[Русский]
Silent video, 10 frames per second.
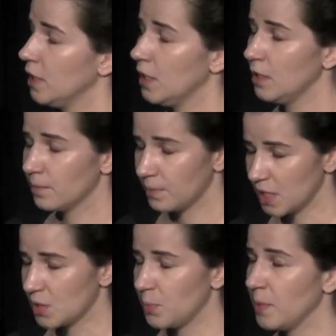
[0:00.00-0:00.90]
И
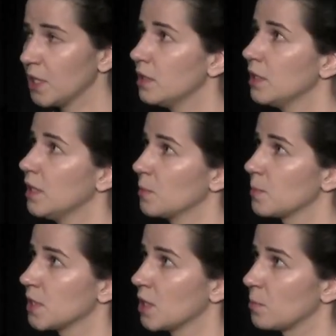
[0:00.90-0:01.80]
эксперименты
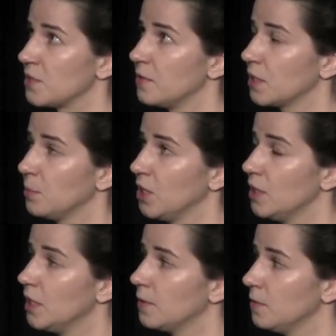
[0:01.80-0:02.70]
с атмосферными
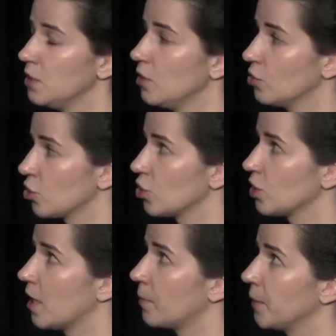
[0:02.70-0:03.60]
нейтрино видели то же
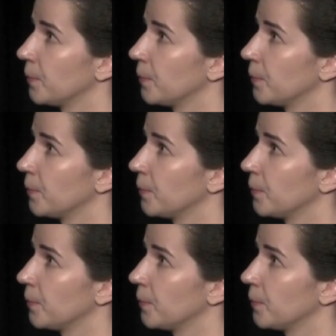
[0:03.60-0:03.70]
самое.